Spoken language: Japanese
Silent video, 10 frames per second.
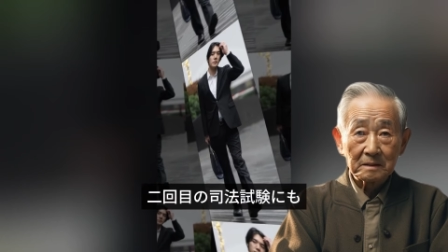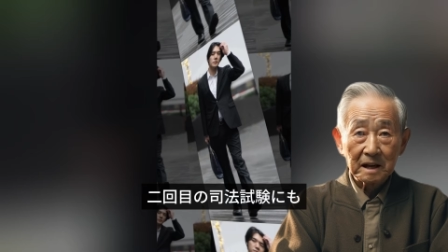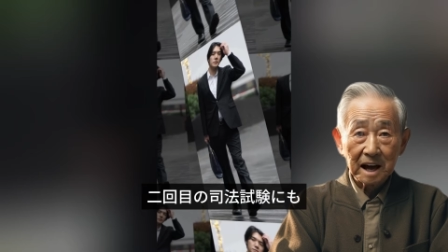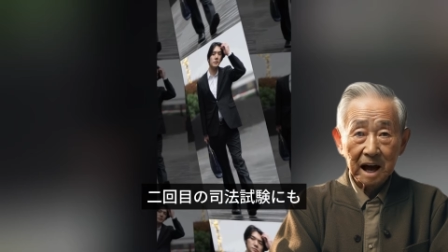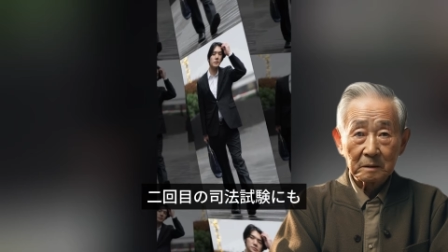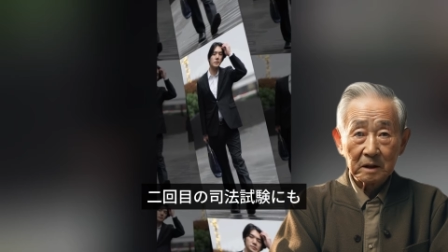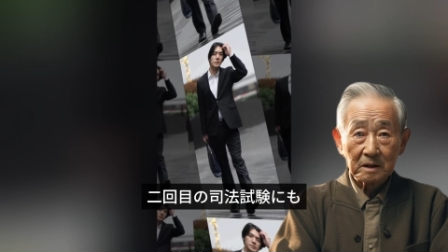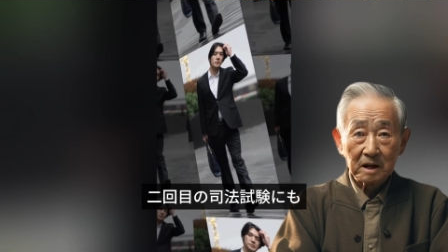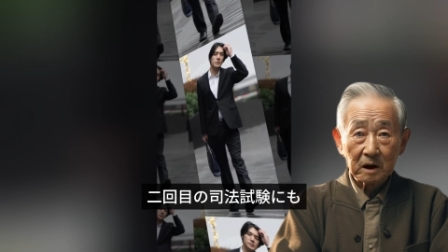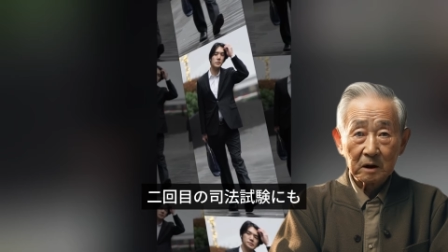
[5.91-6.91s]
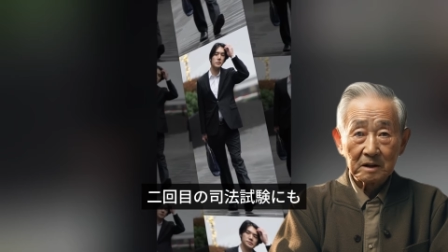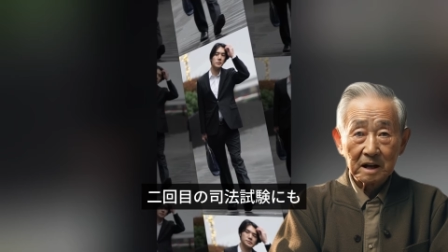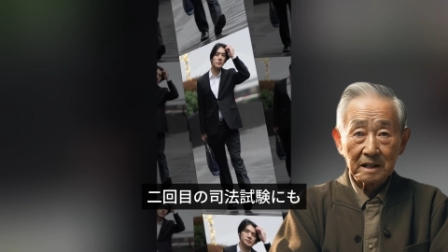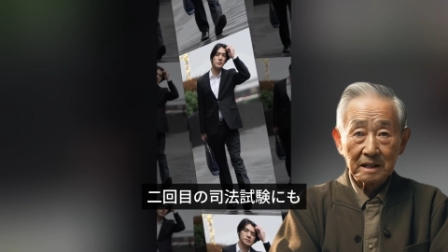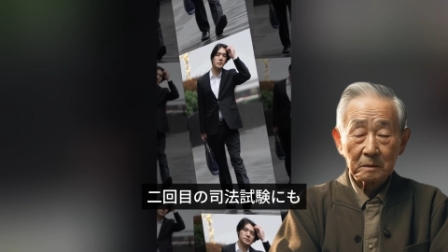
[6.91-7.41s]
2回目の司法試
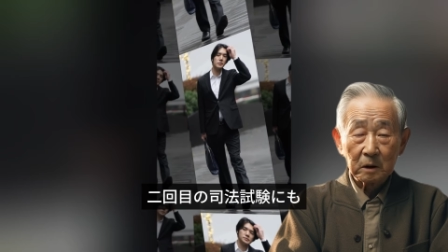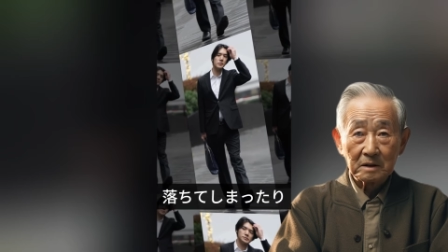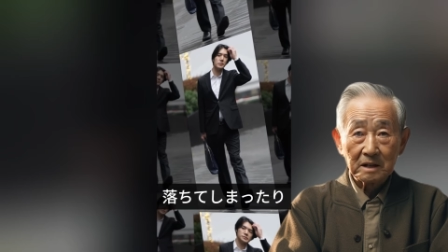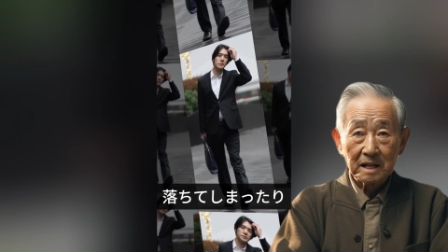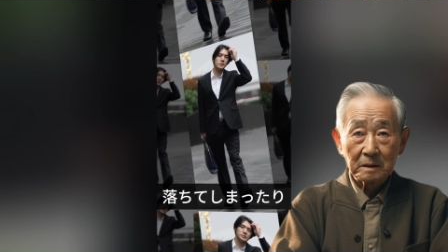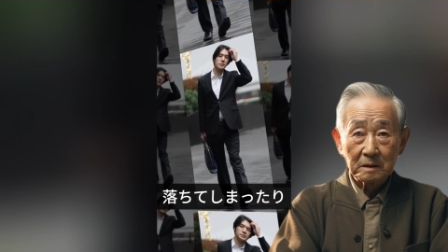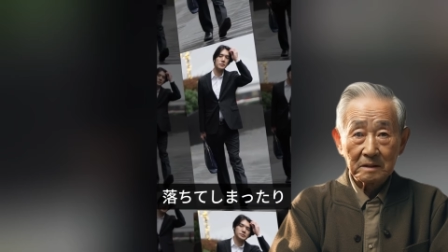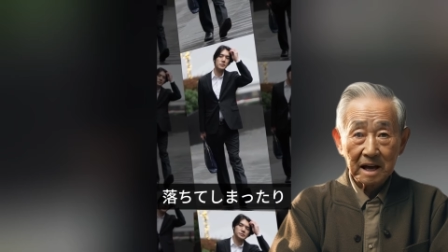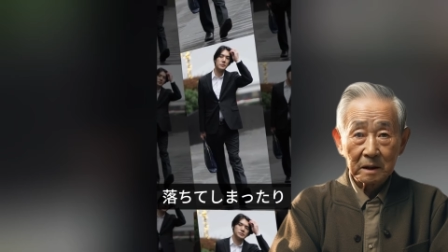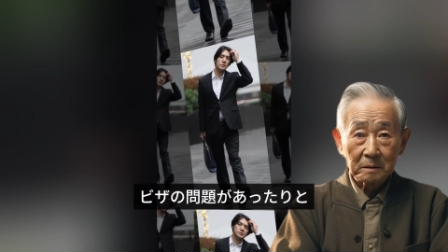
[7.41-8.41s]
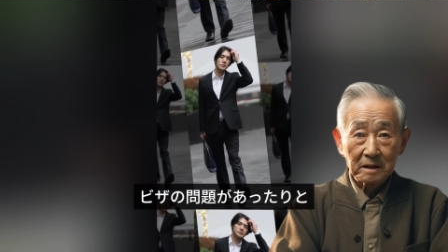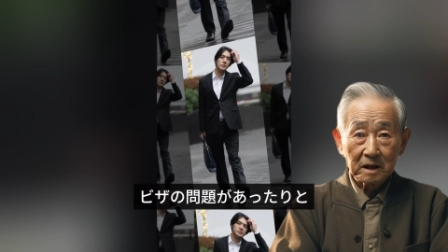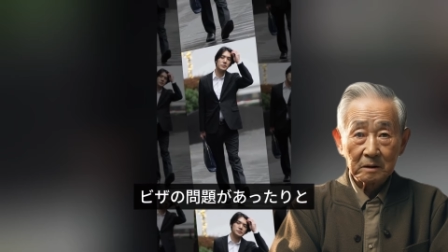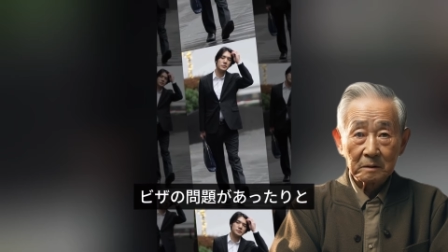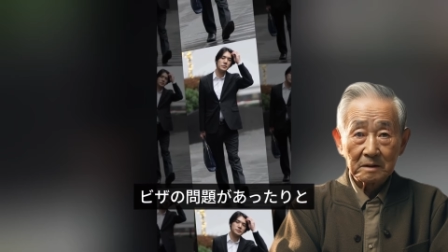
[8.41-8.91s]
験にも落ちてしまったり
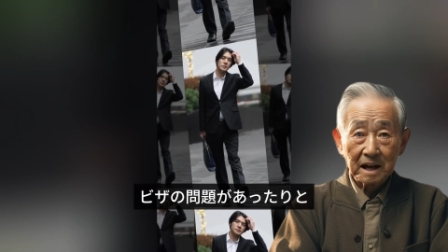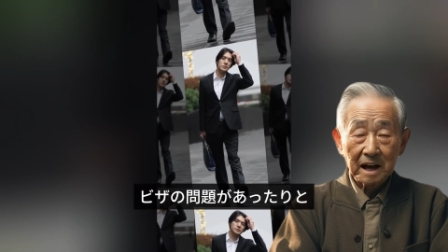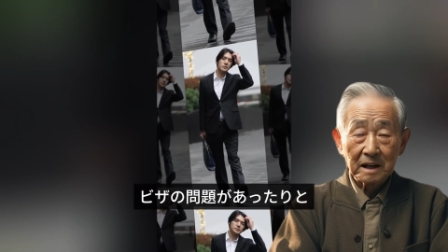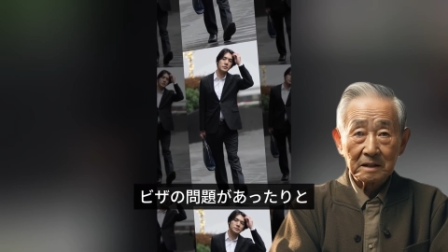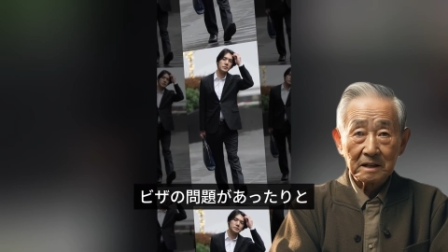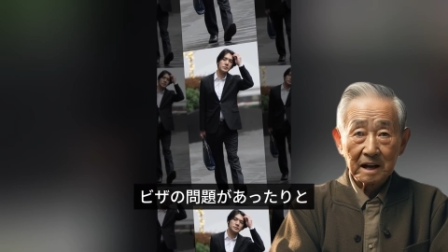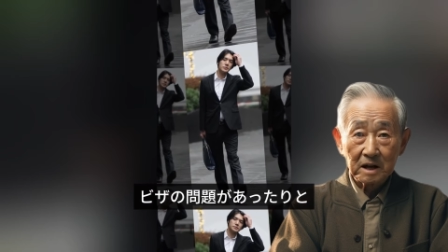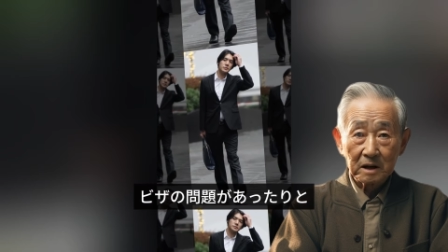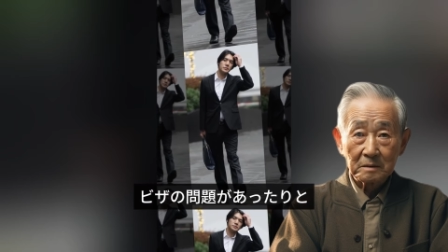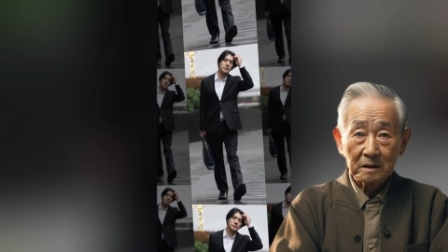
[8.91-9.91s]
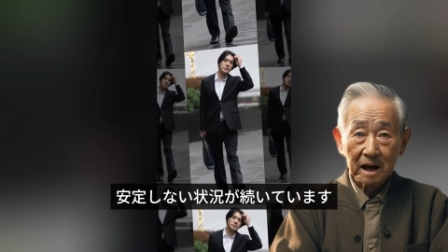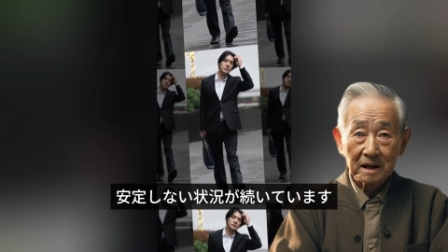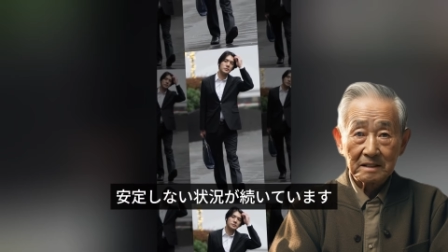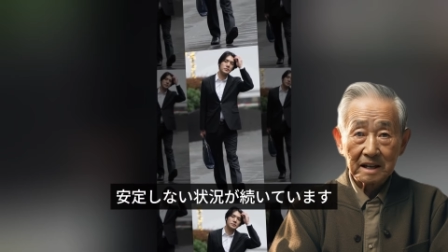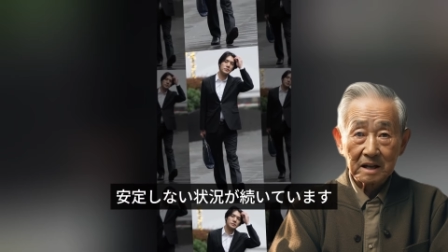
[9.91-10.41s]
ビザの問題があったりと
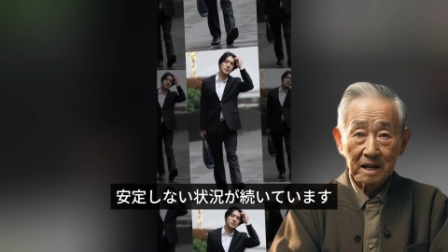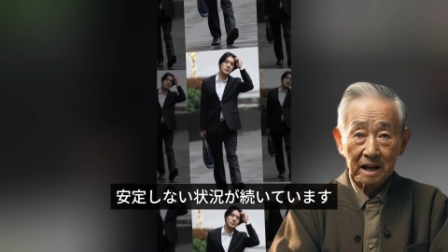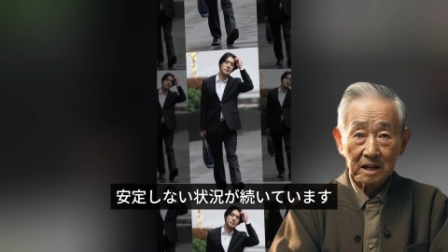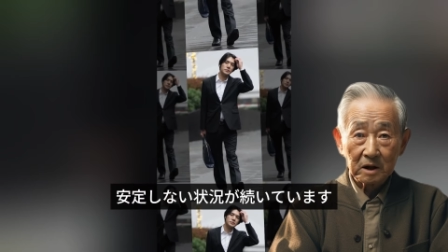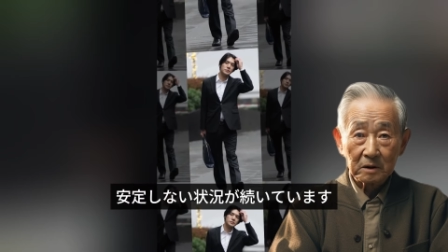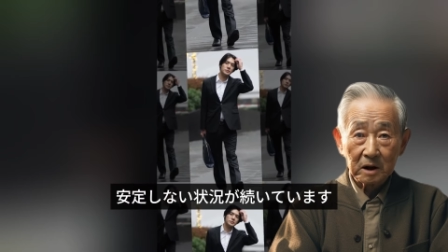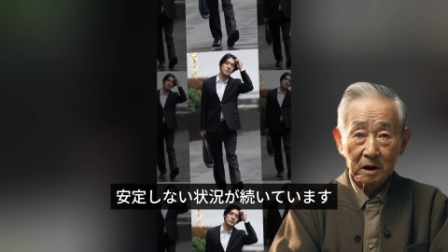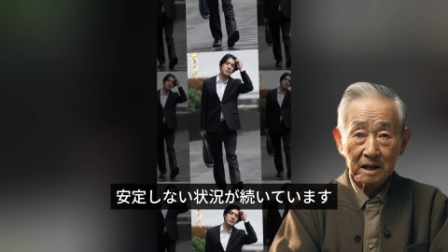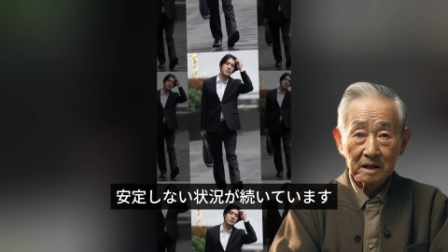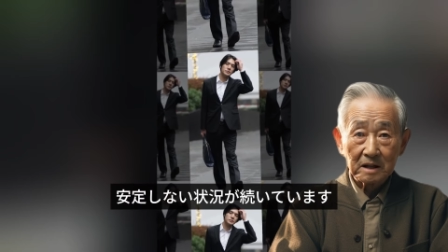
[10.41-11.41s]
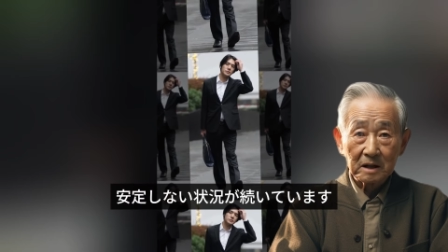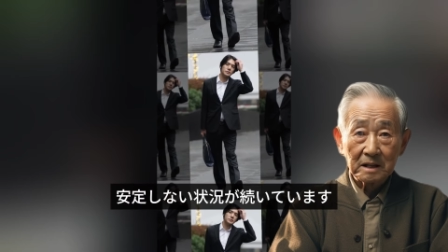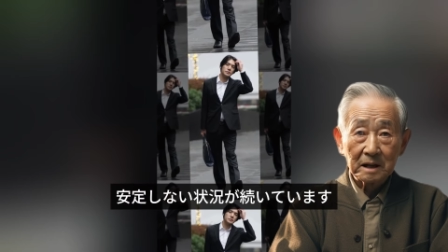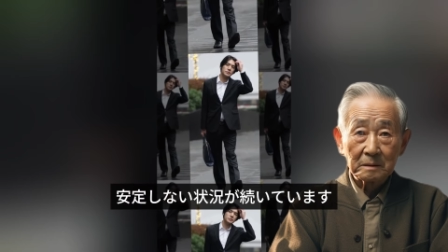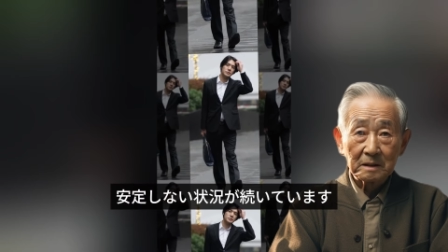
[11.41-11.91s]
安定しない状況が続い
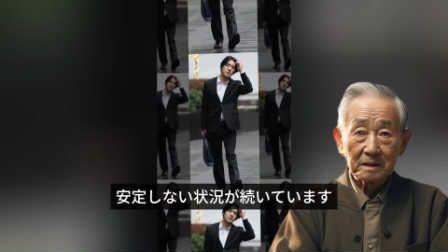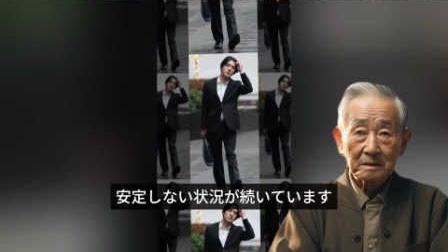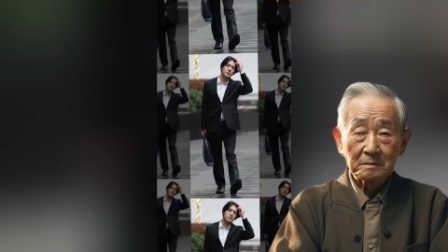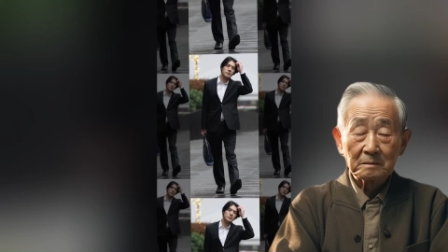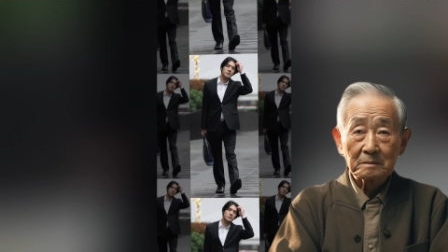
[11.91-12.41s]
ています。